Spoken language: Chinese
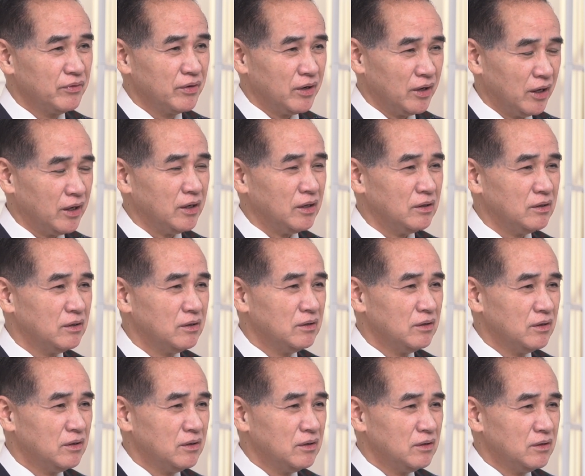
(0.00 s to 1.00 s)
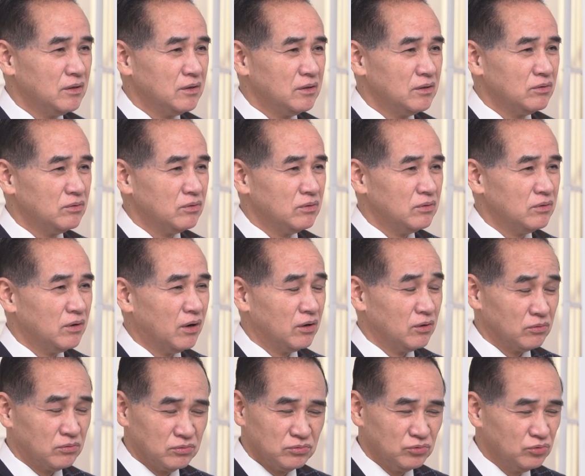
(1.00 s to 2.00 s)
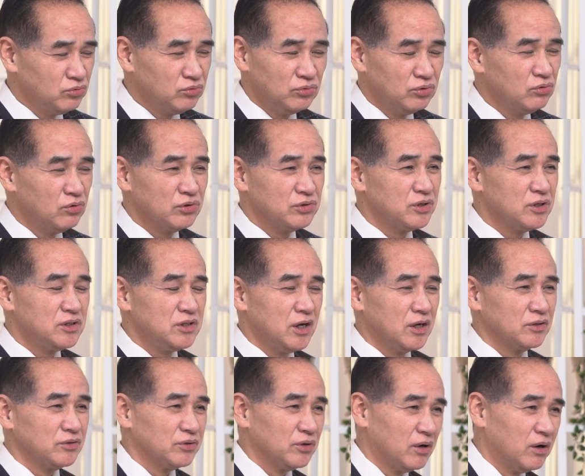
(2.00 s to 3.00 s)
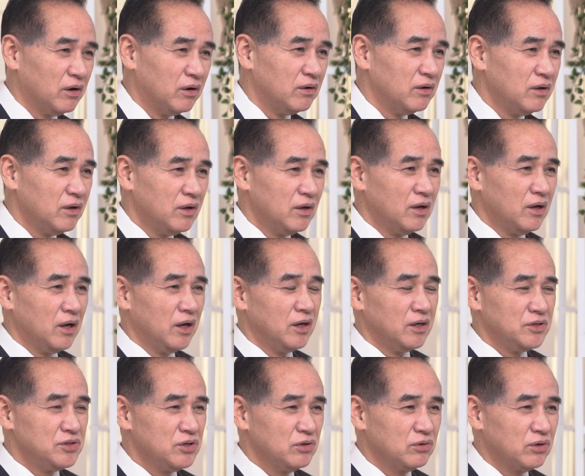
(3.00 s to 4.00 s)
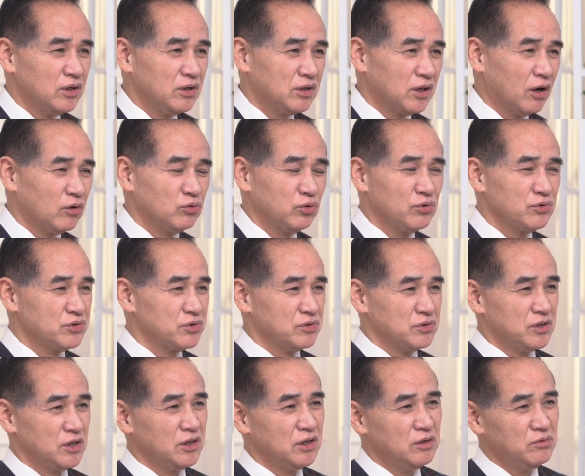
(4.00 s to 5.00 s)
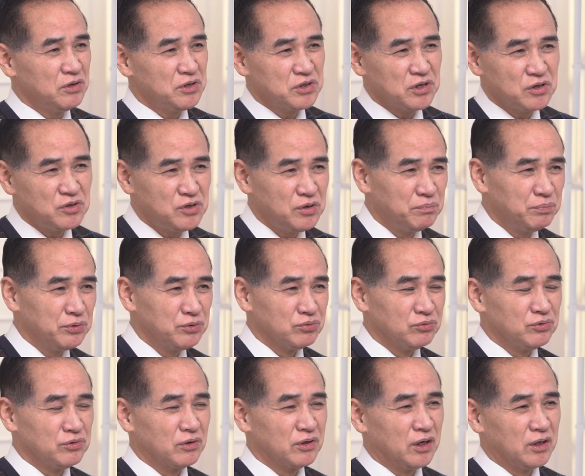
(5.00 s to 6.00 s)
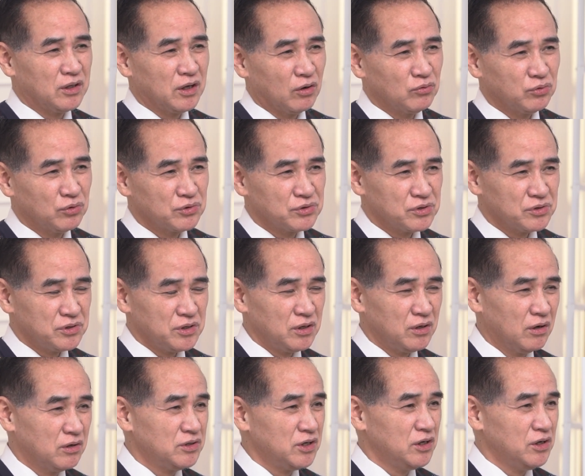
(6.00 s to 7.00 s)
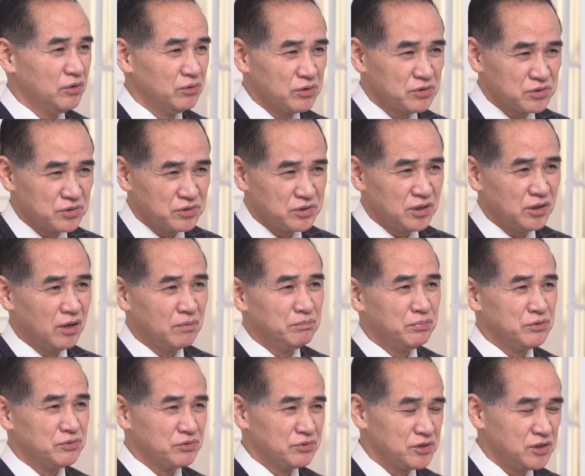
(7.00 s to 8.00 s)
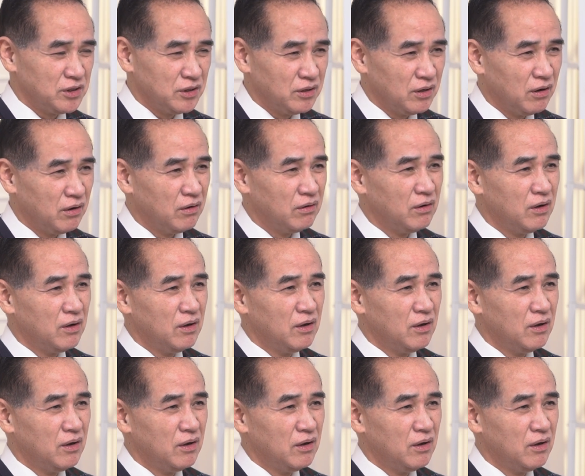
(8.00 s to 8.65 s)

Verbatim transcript: 哎，哦，如如果是这样子哈，哎，就可以逃脱死刑，因为证据不足就可以逃脱死刑，而且有的死刑也不执行哈。